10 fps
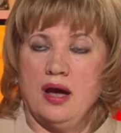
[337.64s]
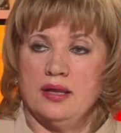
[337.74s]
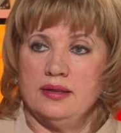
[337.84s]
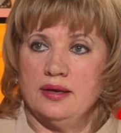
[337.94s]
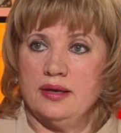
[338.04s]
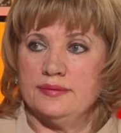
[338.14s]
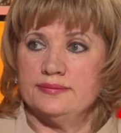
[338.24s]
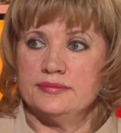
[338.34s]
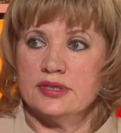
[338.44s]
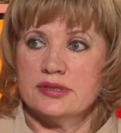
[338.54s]
она,
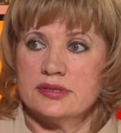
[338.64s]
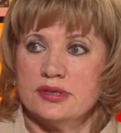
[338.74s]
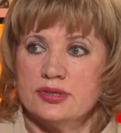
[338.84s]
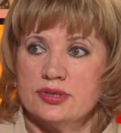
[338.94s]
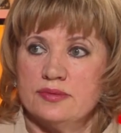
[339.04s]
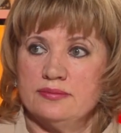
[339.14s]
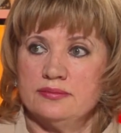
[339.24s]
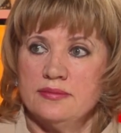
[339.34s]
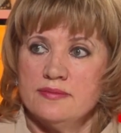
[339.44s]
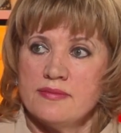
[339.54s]
так скажем,